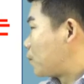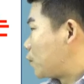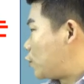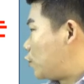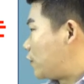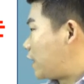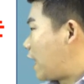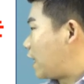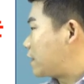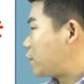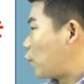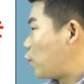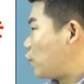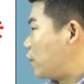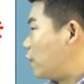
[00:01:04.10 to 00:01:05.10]
주택
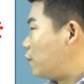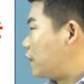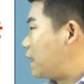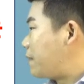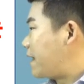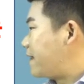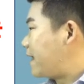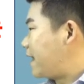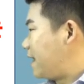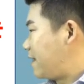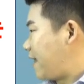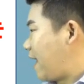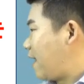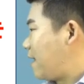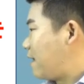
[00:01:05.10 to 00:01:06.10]
소유 여부를 판단할
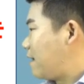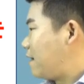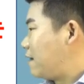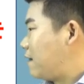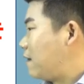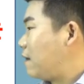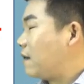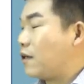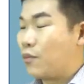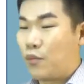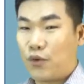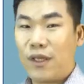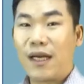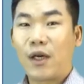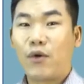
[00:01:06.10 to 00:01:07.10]
때
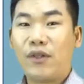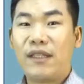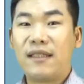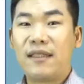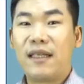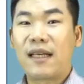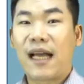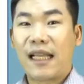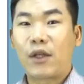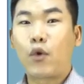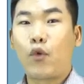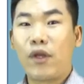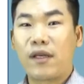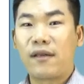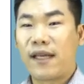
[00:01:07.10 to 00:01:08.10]
분양권 등을
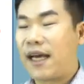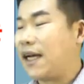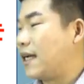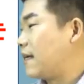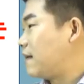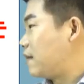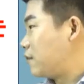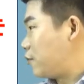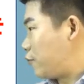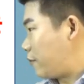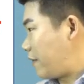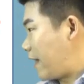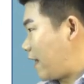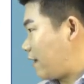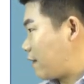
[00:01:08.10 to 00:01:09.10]
갖고 있거나
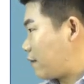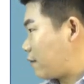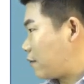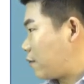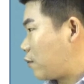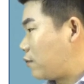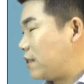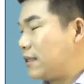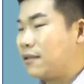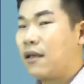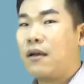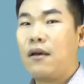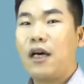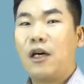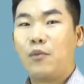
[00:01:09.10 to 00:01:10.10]
주택 또는
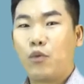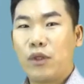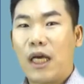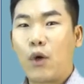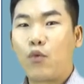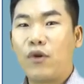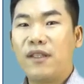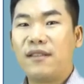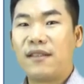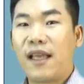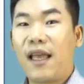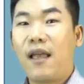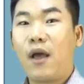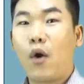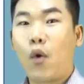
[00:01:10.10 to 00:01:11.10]
분양권
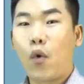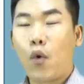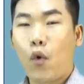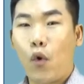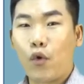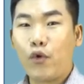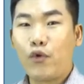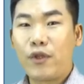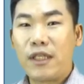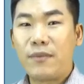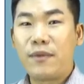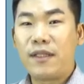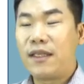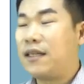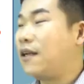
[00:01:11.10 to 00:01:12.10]
등의 공유
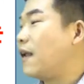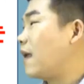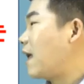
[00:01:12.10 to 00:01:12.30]
지분을